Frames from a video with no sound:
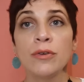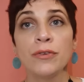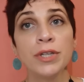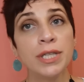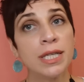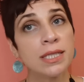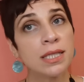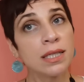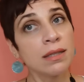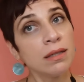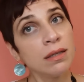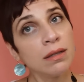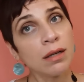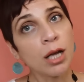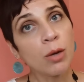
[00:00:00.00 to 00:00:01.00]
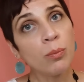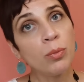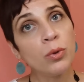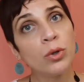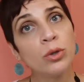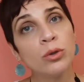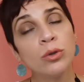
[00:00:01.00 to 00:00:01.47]
في ناس كتير
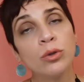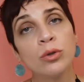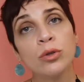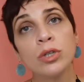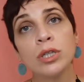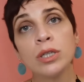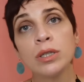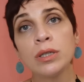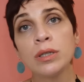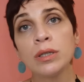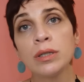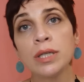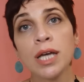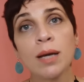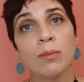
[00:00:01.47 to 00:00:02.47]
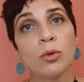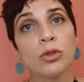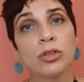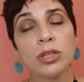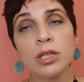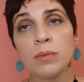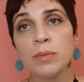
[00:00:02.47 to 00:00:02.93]
حبوا انه آه، يعملوا
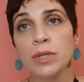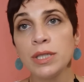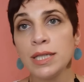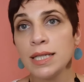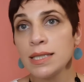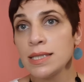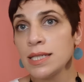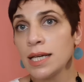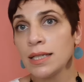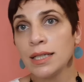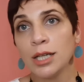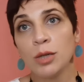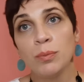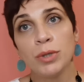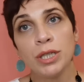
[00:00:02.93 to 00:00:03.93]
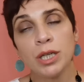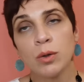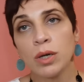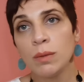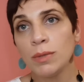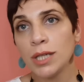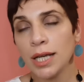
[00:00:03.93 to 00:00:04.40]
الطلبيات يعني عبري
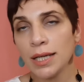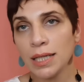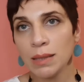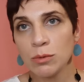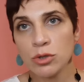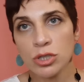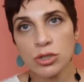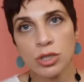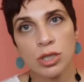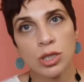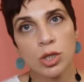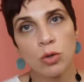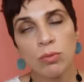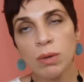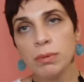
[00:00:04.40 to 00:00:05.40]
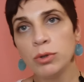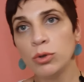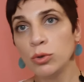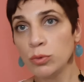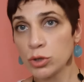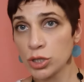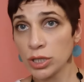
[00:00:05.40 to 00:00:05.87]
او عبر حالة مستشارة وما
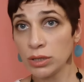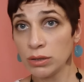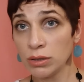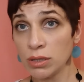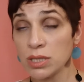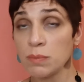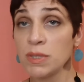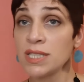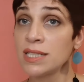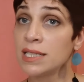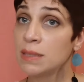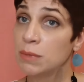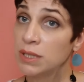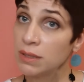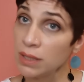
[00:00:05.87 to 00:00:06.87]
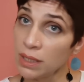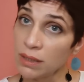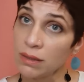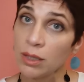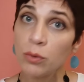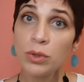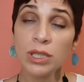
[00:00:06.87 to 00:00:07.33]
بدهم وجعة راس بس اللي
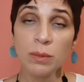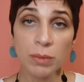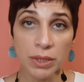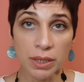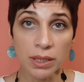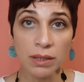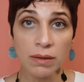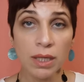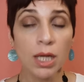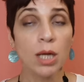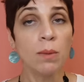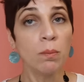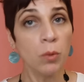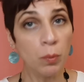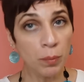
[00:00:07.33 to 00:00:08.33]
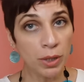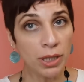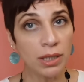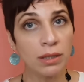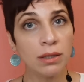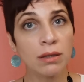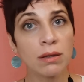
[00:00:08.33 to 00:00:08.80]
بتريد او اللي بيريد
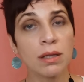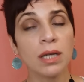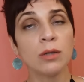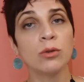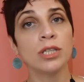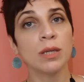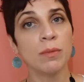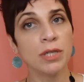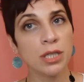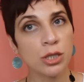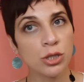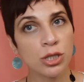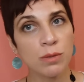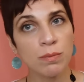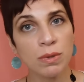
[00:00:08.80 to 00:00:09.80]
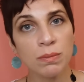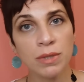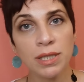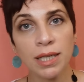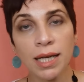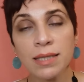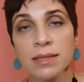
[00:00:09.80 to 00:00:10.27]
ممكن يطلع لهم كمان
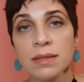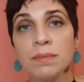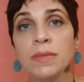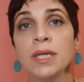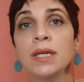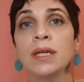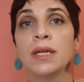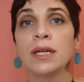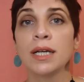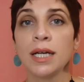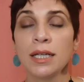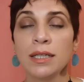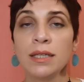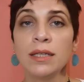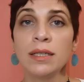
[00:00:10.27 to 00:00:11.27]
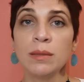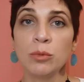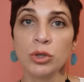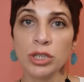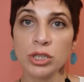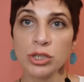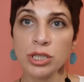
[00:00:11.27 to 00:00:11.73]
20% حسم على
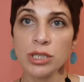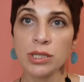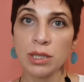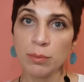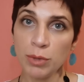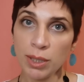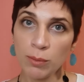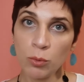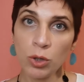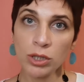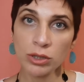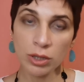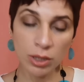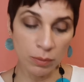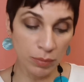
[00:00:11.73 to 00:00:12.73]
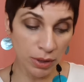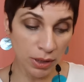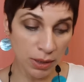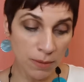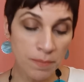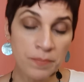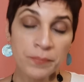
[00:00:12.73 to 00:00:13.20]
المنتجات اللي بيعملوها
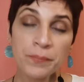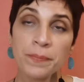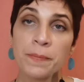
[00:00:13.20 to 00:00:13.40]
الطلبية